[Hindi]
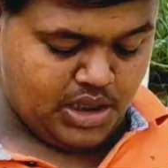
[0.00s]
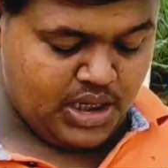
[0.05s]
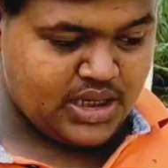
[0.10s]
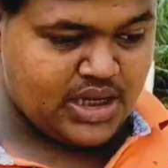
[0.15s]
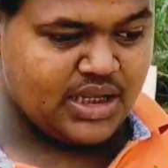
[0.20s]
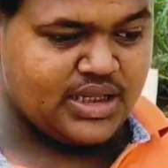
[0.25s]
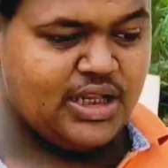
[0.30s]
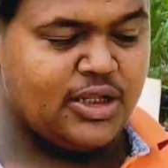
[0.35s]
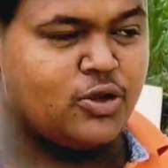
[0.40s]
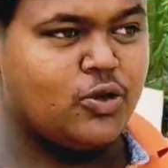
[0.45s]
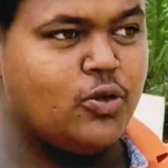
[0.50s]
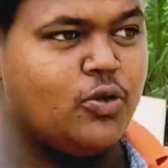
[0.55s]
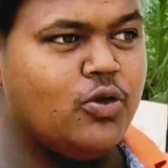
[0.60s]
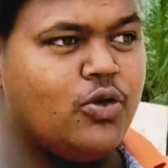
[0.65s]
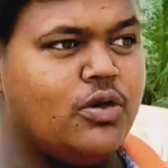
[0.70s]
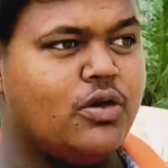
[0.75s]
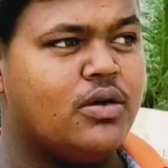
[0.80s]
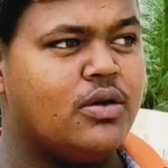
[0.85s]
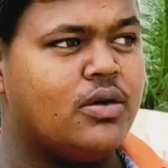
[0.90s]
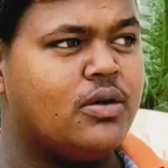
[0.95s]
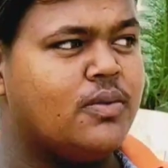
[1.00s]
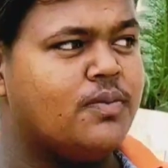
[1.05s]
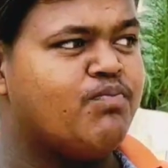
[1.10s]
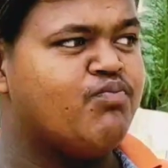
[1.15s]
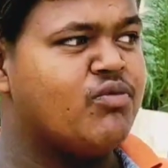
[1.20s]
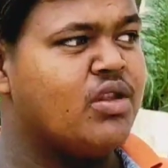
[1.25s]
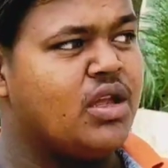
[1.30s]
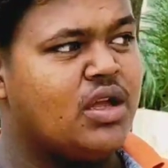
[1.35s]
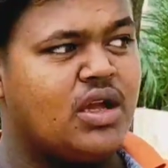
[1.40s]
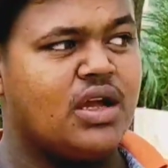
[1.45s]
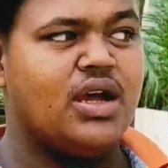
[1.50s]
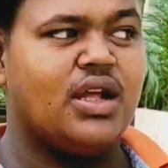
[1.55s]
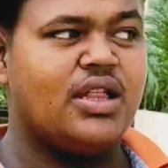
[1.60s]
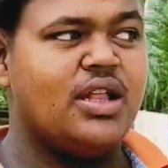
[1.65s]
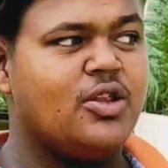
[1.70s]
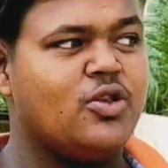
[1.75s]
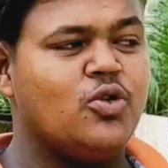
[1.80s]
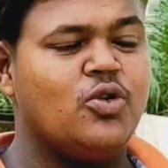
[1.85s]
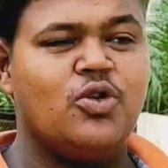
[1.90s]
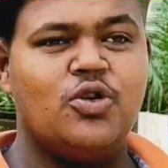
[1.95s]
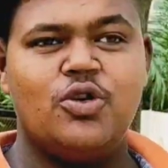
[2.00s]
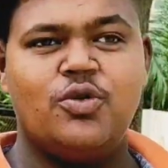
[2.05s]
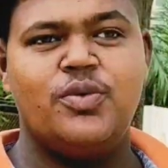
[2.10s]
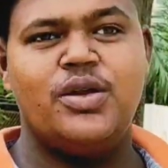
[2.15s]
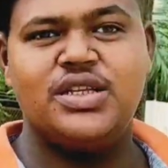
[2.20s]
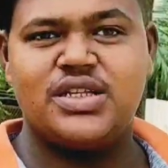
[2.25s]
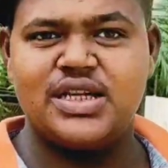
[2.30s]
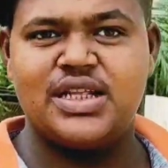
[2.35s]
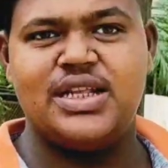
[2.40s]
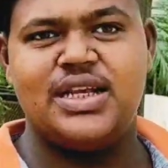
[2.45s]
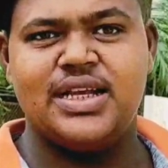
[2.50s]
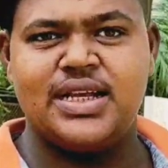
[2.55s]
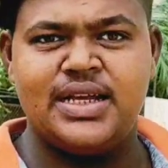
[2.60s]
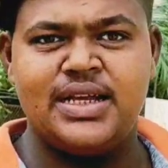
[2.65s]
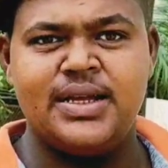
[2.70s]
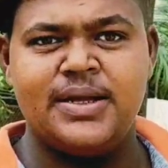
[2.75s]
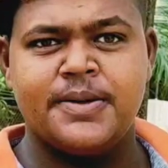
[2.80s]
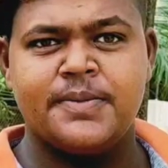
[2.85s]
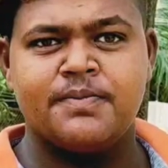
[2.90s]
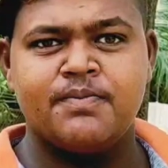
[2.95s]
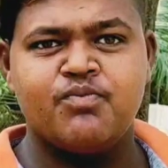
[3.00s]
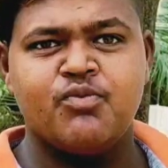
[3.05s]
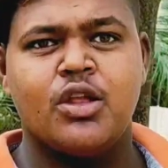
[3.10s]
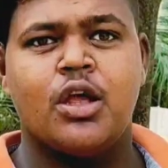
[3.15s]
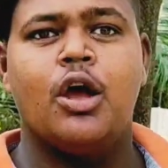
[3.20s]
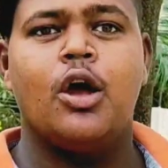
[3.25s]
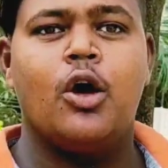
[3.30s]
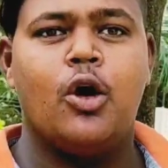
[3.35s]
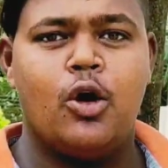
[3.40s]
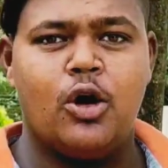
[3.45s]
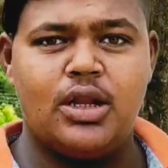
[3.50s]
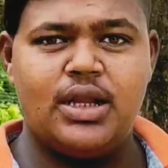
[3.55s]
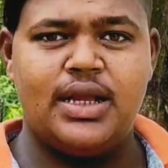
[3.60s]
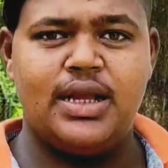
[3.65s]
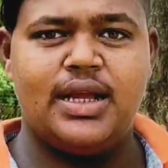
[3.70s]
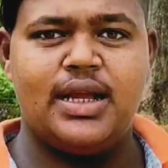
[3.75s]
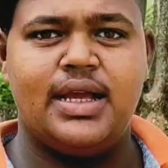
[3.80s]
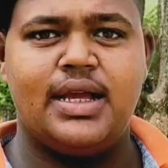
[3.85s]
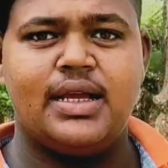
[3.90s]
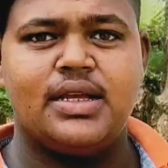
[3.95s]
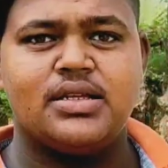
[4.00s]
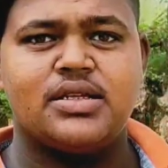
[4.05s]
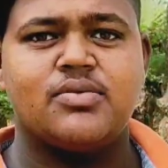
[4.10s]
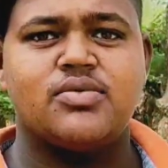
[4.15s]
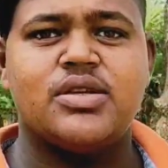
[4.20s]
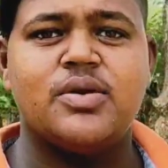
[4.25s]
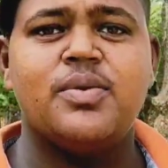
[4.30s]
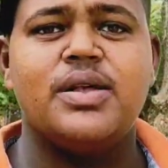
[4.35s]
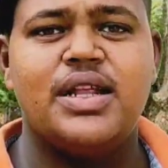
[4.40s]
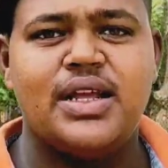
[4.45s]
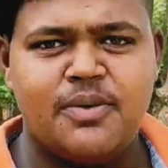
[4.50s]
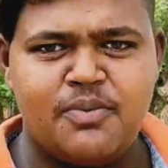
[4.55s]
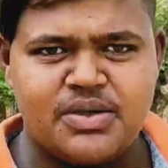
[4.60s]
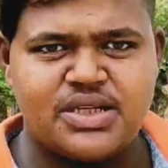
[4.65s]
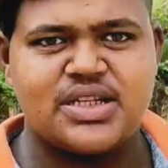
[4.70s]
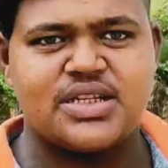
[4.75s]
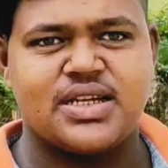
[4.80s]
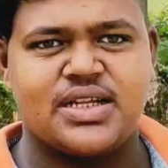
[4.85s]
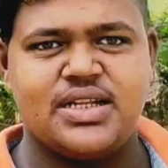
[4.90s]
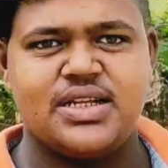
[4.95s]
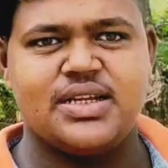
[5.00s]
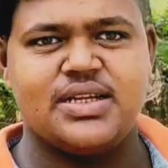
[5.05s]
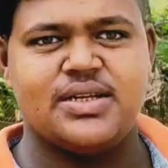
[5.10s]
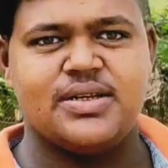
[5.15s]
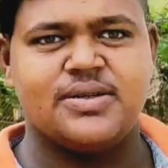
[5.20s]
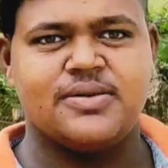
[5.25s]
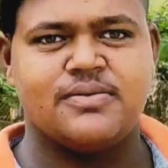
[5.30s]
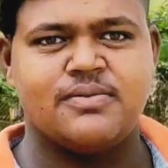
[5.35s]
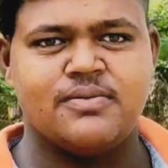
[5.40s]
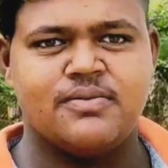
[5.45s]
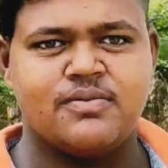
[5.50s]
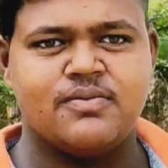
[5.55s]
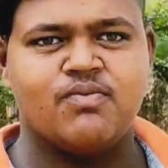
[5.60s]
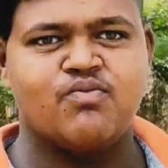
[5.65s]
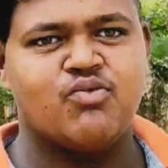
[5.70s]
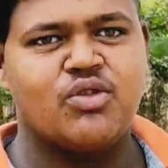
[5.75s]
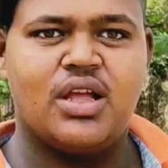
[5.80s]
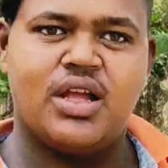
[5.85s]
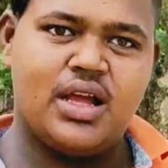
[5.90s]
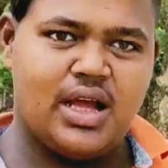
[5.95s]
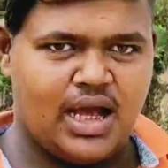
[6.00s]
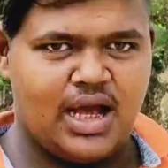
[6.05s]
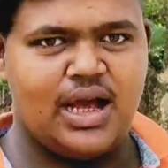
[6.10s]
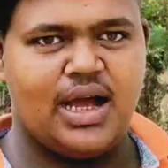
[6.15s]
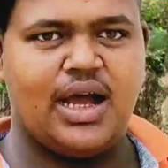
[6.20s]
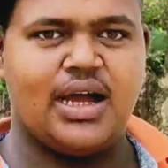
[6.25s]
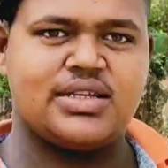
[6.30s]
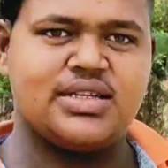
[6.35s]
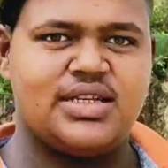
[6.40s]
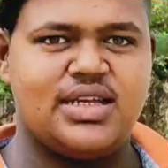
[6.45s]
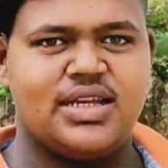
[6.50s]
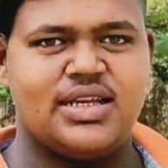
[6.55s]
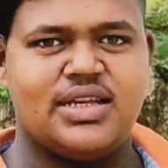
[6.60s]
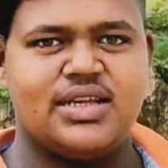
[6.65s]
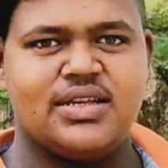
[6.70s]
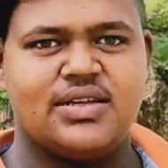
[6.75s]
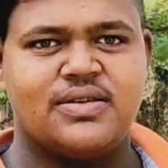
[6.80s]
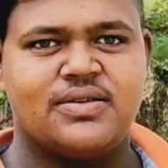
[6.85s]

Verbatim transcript: ये गदर टू गदर टू भी चलेगी हाँ। और ये सबसे पहले ये पिक्चर चलेगी सबसे पहले अक्षय हाँ अक्षय की